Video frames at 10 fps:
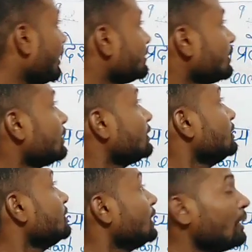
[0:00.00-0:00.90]
आशा करते
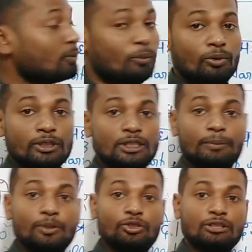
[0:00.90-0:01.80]
हैं कि आपको बहुत अच्छा
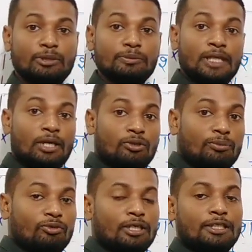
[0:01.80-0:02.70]
वीडियो समझ में आया होगी
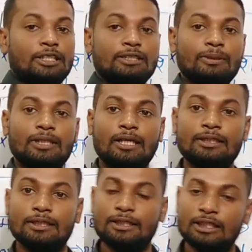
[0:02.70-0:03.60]
पूरा डिटेल से बता
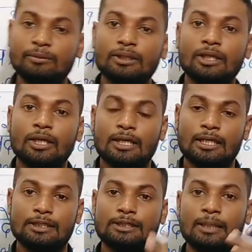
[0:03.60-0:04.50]
दिए हिंदी में
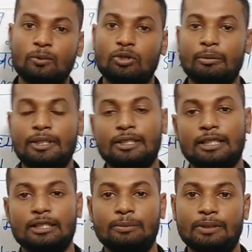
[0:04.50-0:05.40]
जैसे आप लोग कमेंट
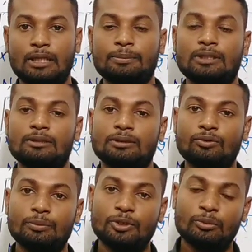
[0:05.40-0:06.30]
करेंगे फिर आप तरह से
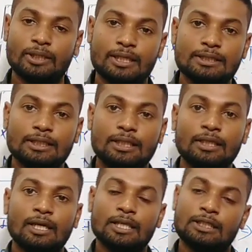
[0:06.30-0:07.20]
कोई वीडियो बनाया
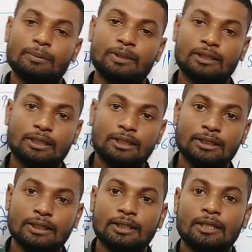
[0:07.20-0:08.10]
जाएगा तब तक के
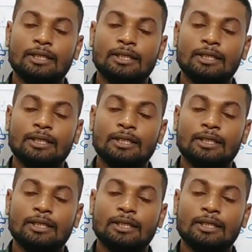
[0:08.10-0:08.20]
लिए